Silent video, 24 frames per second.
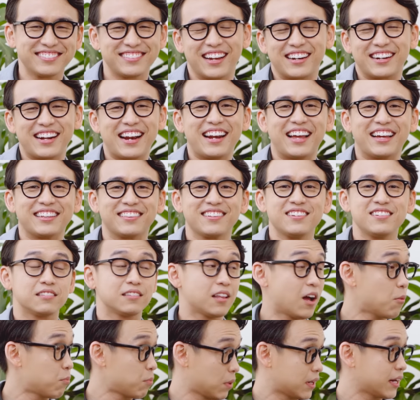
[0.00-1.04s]
Thật ra là
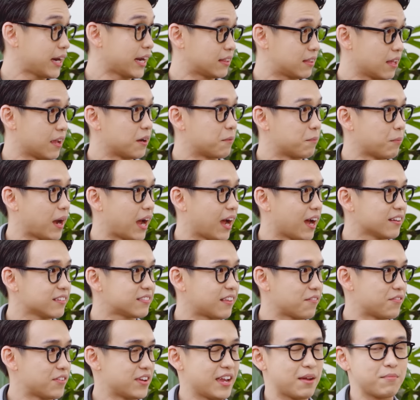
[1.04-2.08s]
không, cái này thiệt mà,
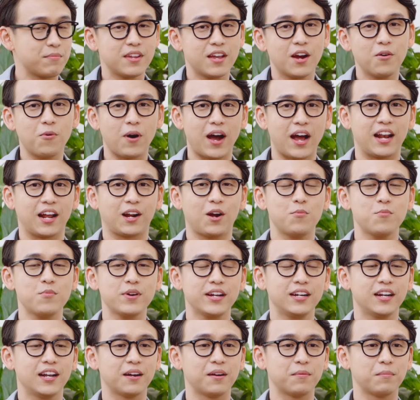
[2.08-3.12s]
tại vì em nhớ hoài là có một
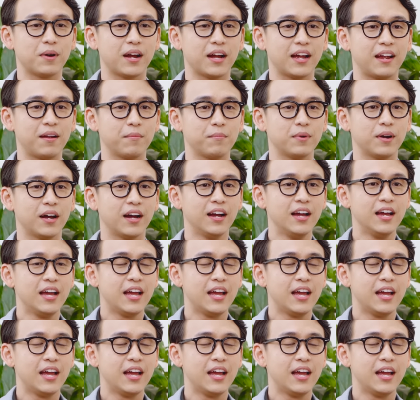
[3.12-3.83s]
cái lần mà em